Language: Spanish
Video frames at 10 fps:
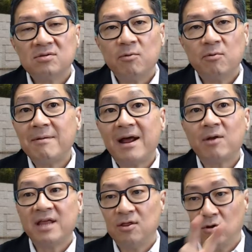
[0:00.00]
Y voy a hablar
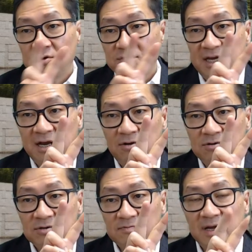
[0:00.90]
hoy de dos
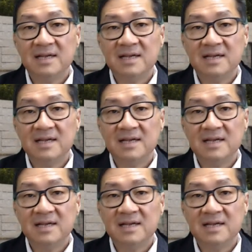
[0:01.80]
ciclos,